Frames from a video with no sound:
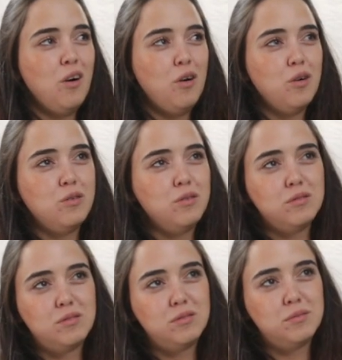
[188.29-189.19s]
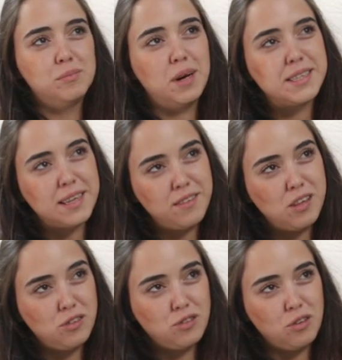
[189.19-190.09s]
10 bazen
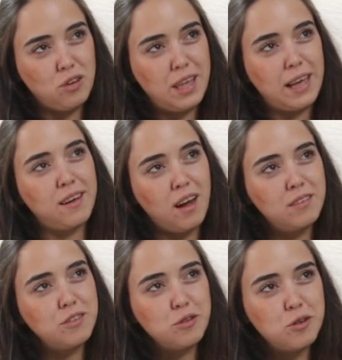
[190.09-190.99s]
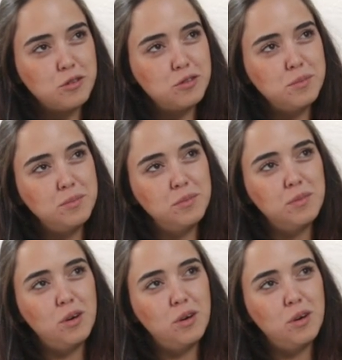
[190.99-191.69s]
değişiyor. Yani karnını doyurdum.